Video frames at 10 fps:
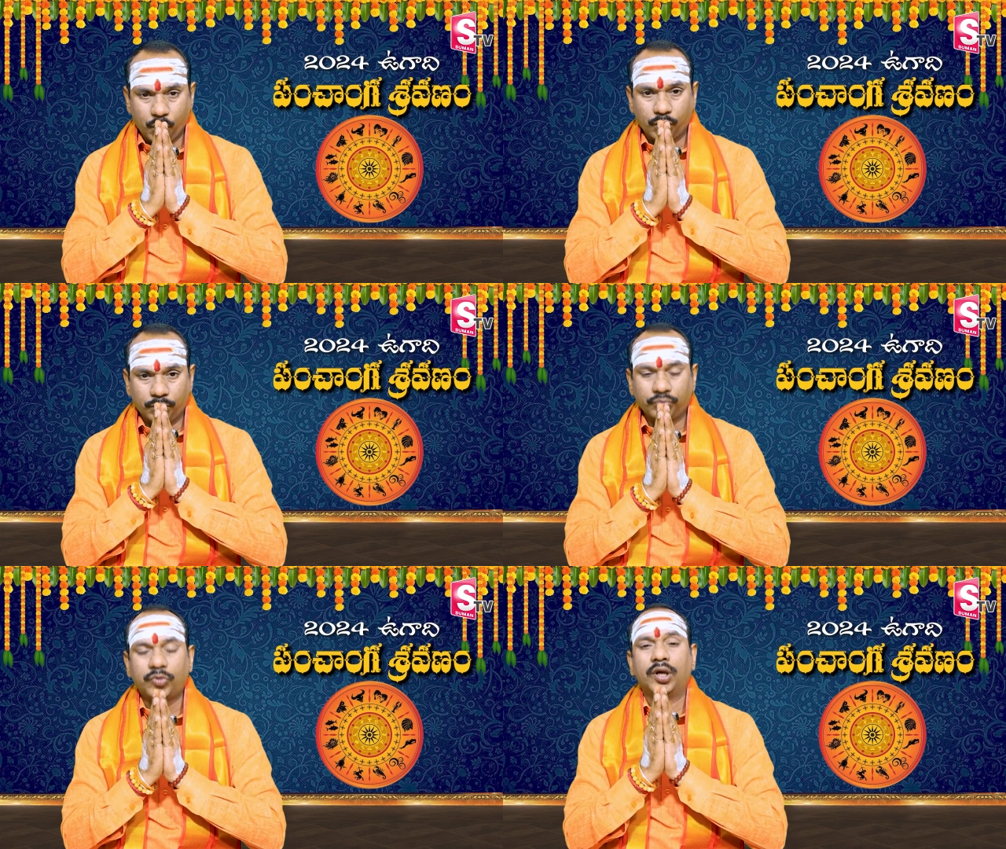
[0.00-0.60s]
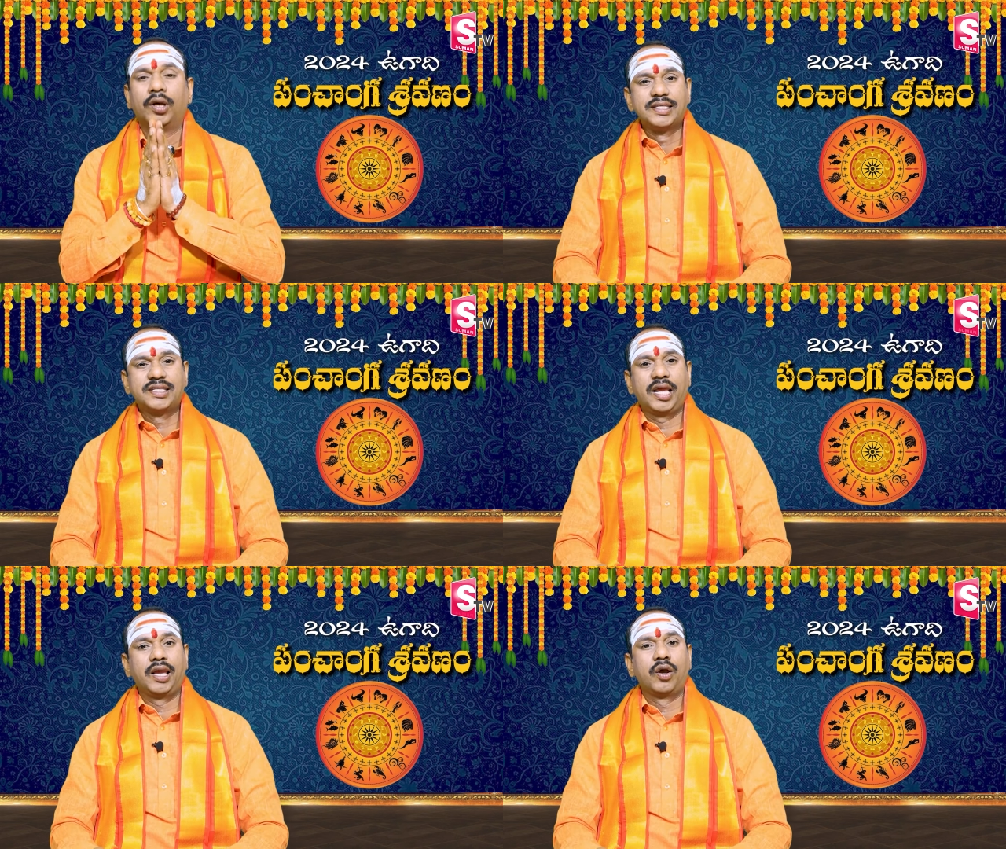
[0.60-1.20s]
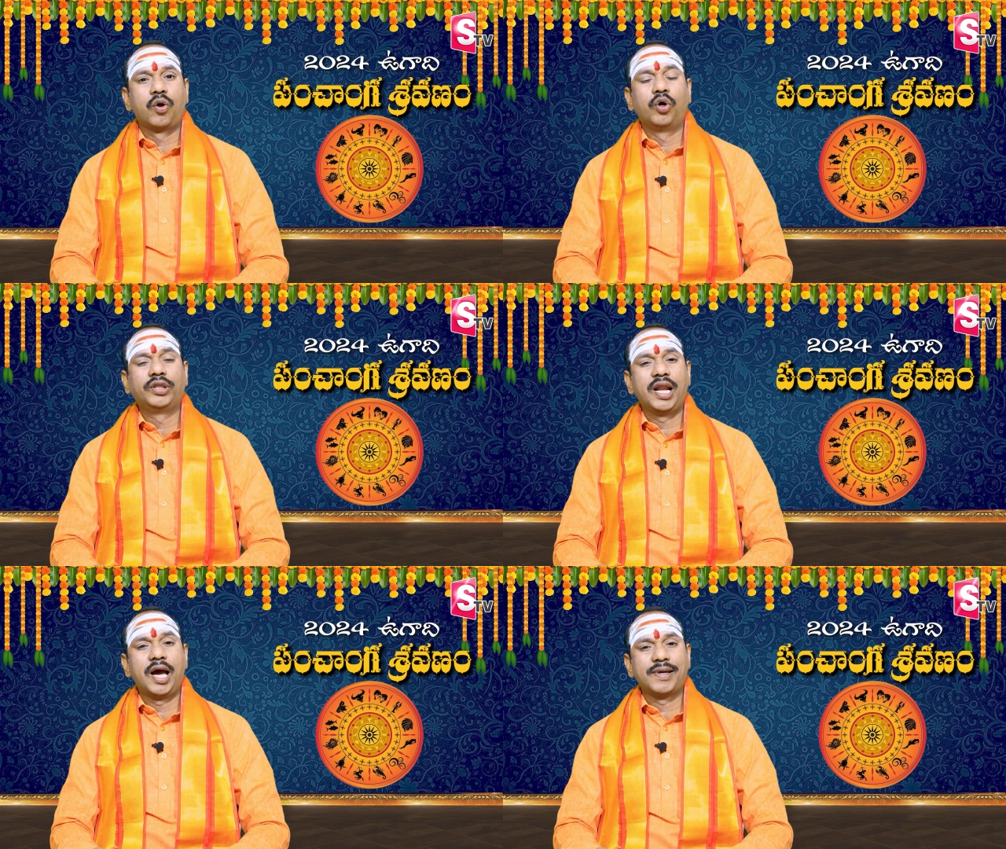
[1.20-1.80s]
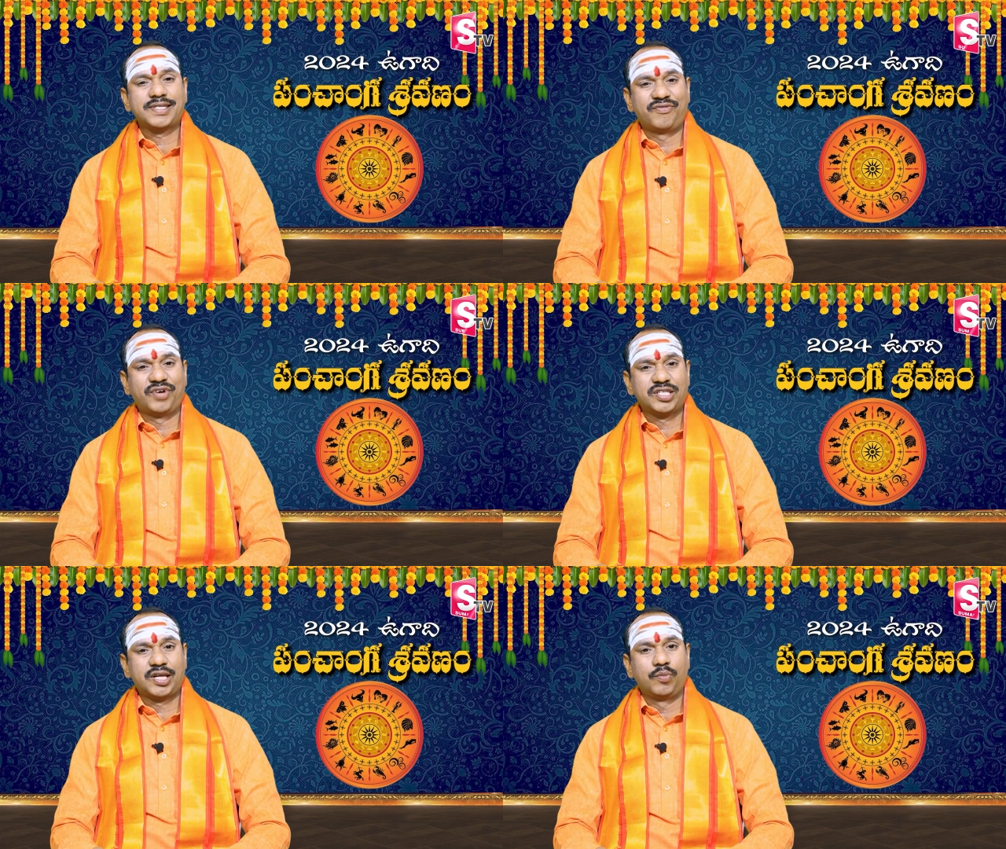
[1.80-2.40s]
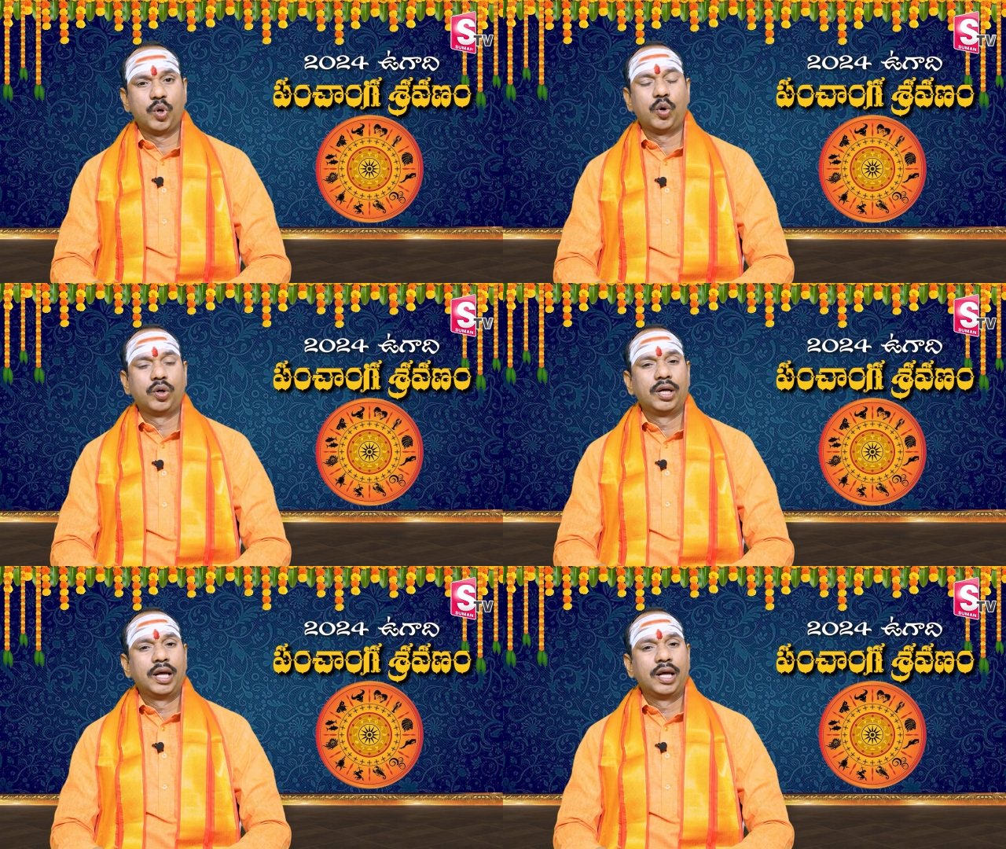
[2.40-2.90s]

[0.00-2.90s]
ఓం శ్రీ క్రోధినామ సంవత్సరంలో